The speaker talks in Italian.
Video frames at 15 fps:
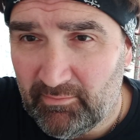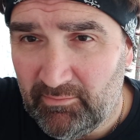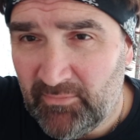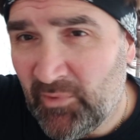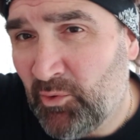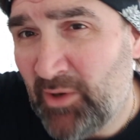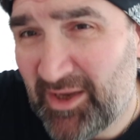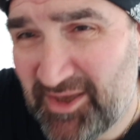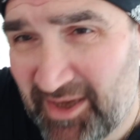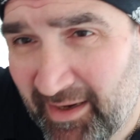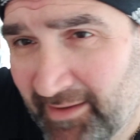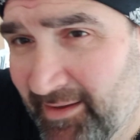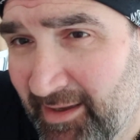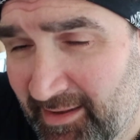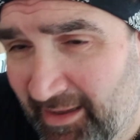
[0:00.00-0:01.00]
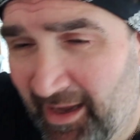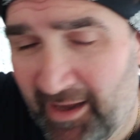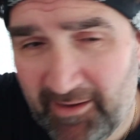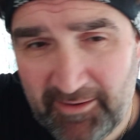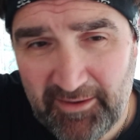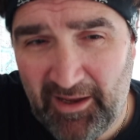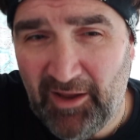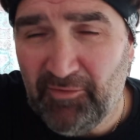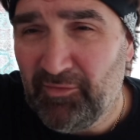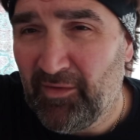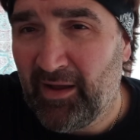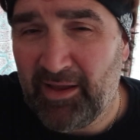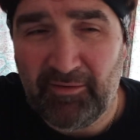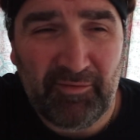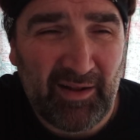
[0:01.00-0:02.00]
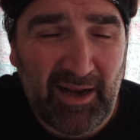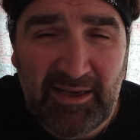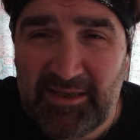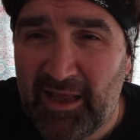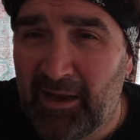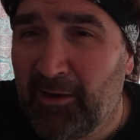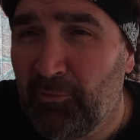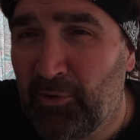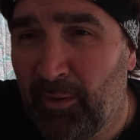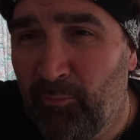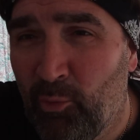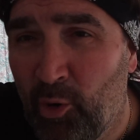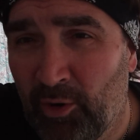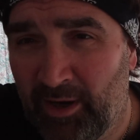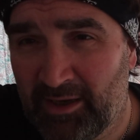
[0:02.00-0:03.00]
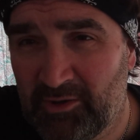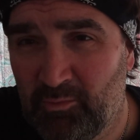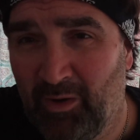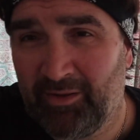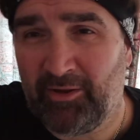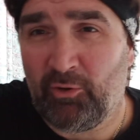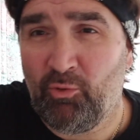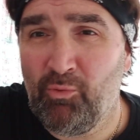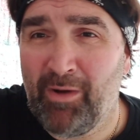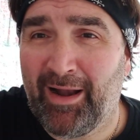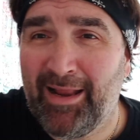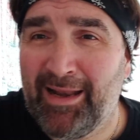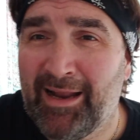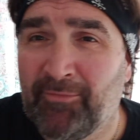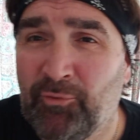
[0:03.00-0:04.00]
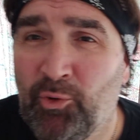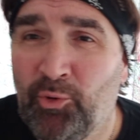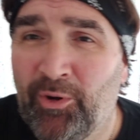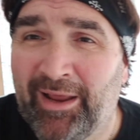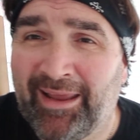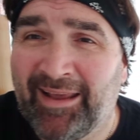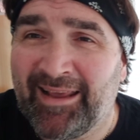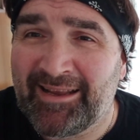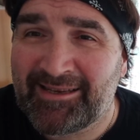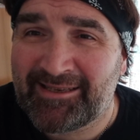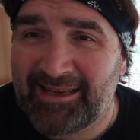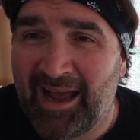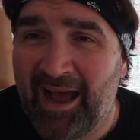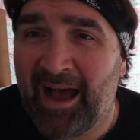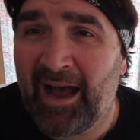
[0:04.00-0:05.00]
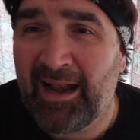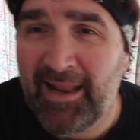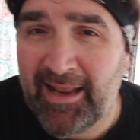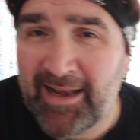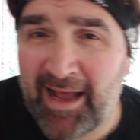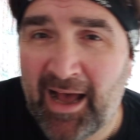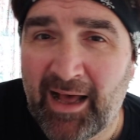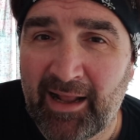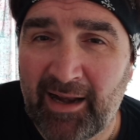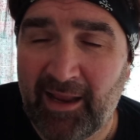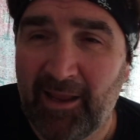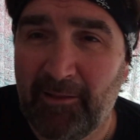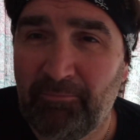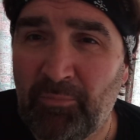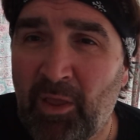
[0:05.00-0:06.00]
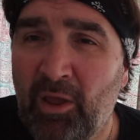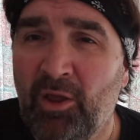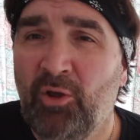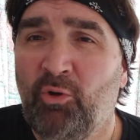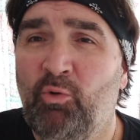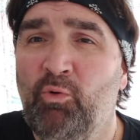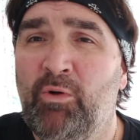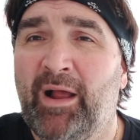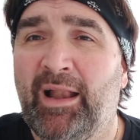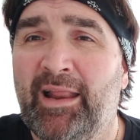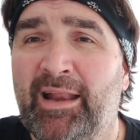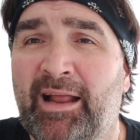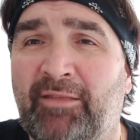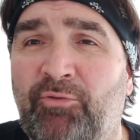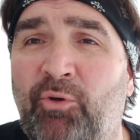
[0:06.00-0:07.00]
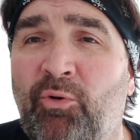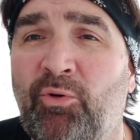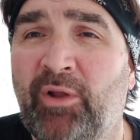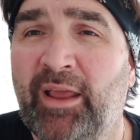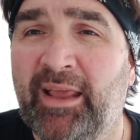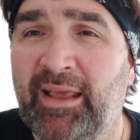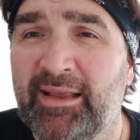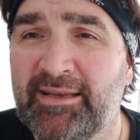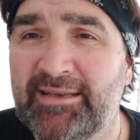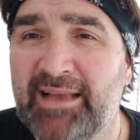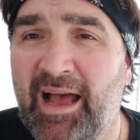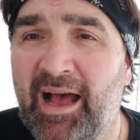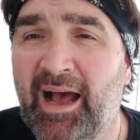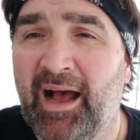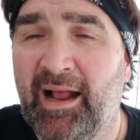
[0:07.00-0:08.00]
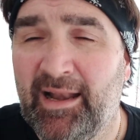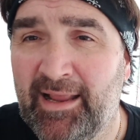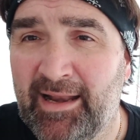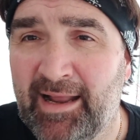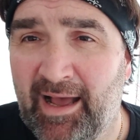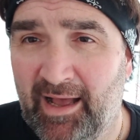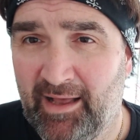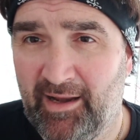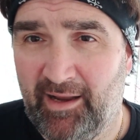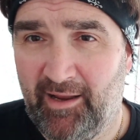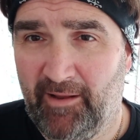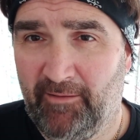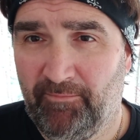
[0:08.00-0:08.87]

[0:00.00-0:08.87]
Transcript: di una certa età e fai, faresti anche una buona squadra con un allenatore che sa allenare, con un allenatore che sa allenare.